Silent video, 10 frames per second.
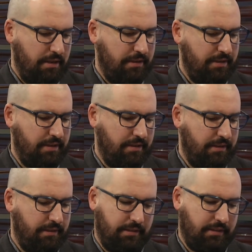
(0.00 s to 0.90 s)
Et
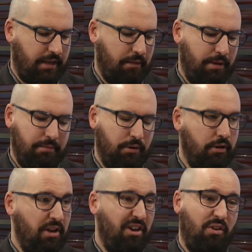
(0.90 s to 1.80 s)
quand même,
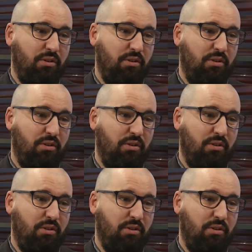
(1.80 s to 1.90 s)
on